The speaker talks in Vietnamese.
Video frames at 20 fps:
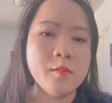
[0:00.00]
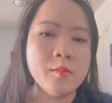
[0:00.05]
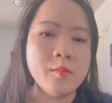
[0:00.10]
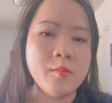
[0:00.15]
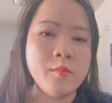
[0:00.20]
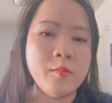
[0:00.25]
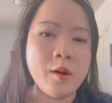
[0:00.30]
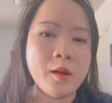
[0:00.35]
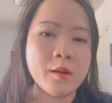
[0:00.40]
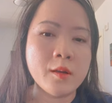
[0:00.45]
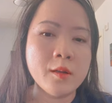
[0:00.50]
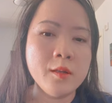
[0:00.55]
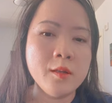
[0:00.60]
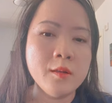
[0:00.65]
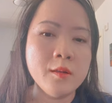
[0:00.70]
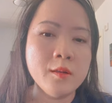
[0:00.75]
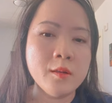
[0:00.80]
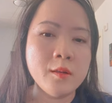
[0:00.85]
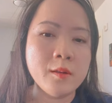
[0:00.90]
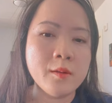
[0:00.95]
và
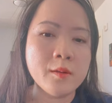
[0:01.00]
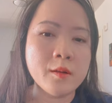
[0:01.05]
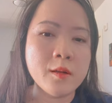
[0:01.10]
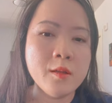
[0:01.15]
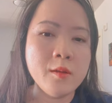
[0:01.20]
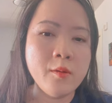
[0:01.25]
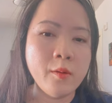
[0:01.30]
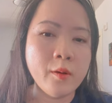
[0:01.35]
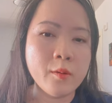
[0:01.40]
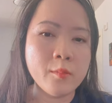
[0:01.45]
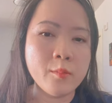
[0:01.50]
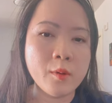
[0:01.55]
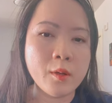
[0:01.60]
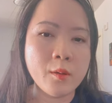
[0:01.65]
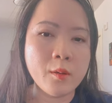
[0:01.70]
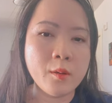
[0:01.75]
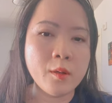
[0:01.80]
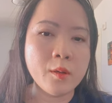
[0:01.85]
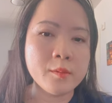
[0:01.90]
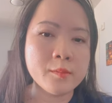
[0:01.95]
cái cái chuyện
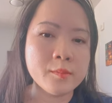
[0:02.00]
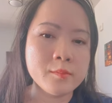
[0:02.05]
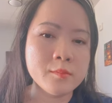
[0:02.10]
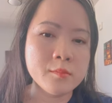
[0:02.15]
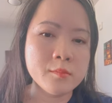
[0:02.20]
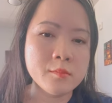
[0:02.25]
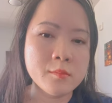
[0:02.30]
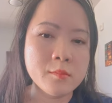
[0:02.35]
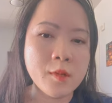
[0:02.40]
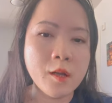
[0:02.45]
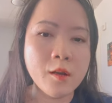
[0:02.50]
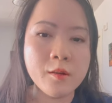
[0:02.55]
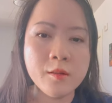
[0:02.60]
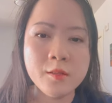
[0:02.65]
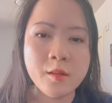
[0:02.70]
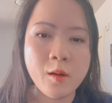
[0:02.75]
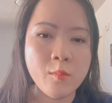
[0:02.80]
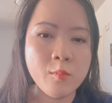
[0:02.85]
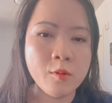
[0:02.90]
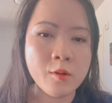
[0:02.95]
mà
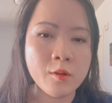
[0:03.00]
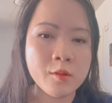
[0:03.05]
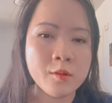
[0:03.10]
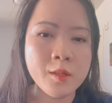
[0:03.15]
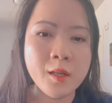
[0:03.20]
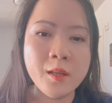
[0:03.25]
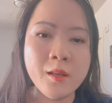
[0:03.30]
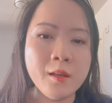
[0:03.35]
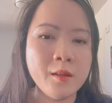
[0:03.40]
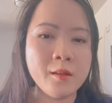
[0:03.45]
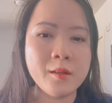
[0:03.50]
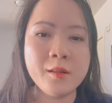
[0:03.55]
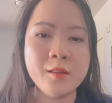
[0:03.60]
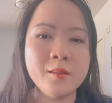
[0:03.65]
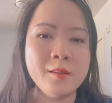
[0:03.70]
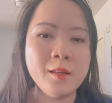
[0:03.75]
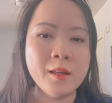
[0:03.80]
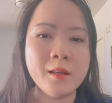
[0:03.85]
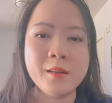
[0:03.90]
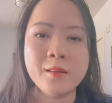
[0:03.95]
thử xong rồi chết liền
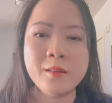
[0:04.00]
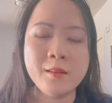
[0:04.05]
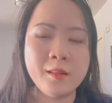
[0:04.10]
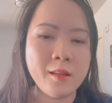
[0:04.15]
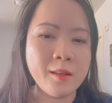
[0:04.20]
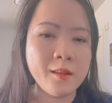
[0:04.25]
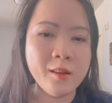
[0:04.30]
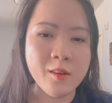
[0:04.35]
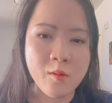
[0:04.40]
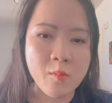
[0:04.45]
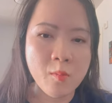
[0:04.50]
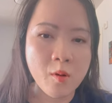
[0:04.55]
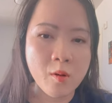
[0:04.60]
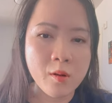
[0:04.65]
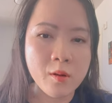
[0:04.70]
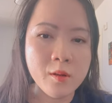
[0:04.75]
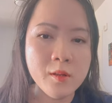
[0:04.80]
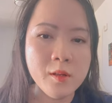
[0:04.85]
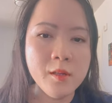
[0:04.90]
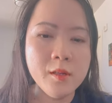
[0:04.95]
thì chắc là nó không
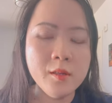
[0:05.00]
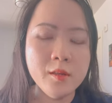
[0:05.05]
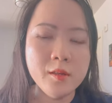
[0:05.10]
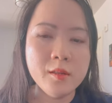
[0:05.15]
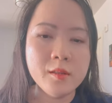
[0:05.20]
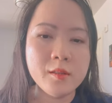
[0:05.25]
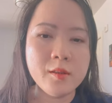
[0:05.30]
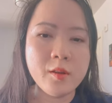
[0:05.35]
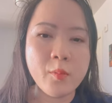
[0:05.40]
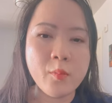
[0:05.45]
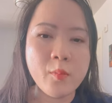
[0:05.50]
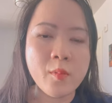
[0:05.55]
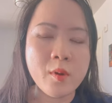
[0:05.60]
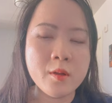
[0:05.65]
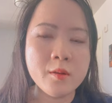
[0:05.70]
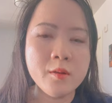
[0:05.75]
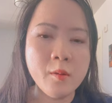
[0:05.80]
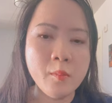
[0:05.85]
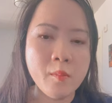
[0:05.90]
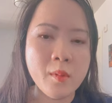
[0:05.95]
có nhưng mà
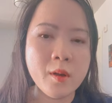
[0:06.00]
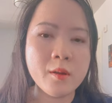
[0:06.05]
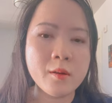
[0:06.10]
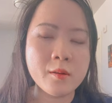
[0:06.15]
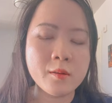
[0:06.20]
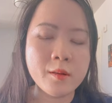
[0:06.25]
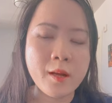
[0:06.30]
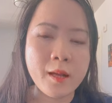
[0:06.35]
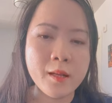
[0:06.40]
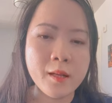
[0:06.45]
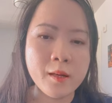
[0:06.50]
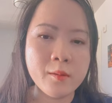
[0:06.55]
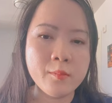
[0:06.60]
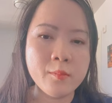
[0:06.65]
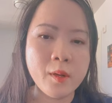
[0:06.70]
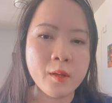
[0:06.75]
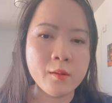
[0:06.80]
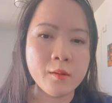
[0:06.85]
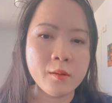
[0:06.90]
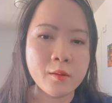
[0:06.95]
nhưng mà khả
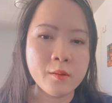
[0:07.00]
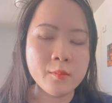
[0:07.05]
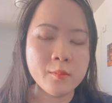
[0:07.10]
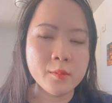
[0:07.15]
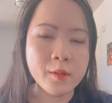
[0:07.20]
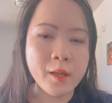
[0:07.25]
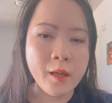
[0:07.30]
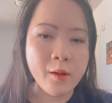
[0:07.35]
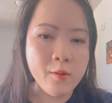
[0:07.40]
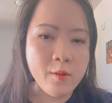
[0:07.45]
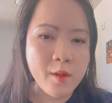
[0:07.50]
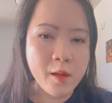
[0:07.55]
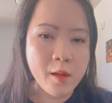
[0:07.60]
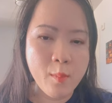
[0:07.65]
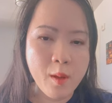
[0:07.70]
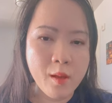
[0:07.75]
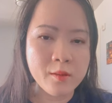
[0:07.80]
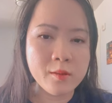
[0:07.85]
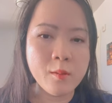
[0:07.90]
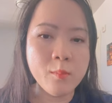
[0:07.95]
năng mà được kéo dài
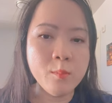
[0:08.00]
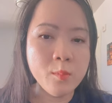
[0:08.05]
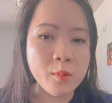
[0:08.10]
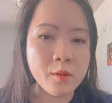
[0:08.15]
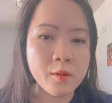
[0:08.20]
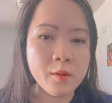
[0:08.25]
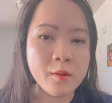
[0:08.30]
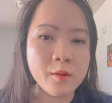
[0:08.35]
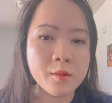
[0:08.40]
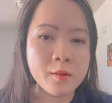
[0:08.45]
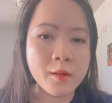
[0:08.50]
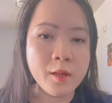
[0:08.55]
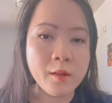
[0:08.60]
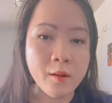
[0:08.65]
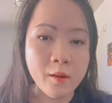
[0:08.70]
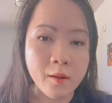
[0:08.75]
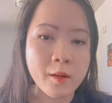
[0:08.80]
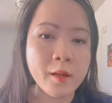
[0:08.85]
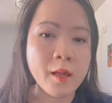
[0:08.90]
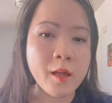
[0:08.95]
mạng sống thì thì
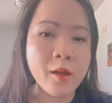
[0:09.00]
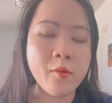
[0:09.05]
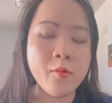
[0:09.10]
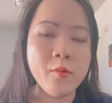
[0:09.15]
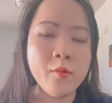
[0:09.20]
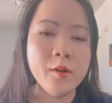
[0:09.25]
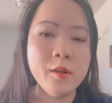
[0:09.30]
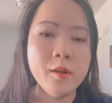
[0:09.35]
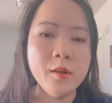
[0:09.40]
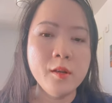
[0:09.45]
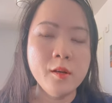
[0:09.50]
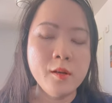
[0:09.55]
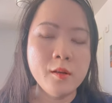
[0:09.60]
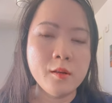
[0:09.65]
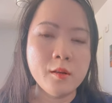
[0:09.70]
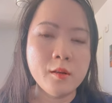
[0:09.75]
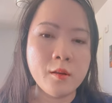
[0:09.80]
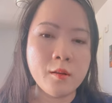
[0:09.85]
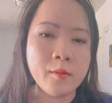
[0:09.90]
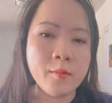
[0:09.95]
rất là cao
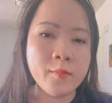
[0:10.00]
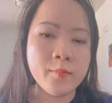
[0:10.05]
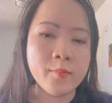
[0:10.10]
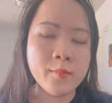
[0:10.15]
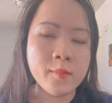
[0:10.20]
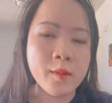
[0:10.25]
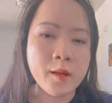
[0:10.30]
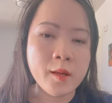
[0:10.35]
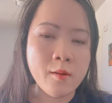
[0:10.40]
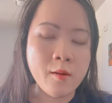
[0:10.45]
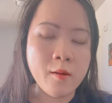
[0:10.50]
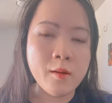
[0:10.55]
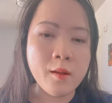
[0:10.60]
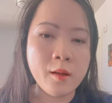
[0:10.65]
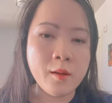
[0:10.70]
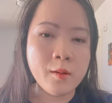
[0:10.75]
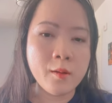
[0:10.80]
Uh, thì đó là